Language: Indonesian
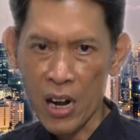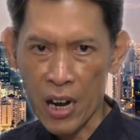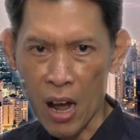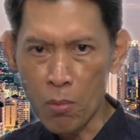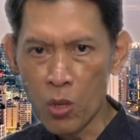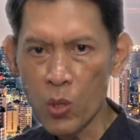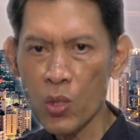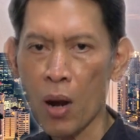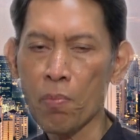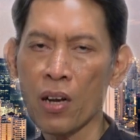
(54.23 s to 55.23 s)
Namun
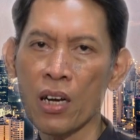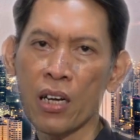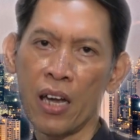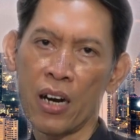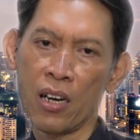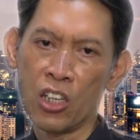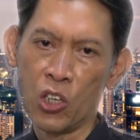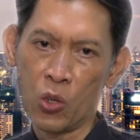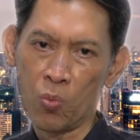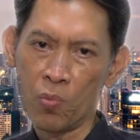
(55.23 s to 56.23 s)
tanpa kegairan
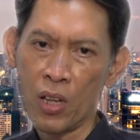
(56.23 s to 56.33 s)
hidup,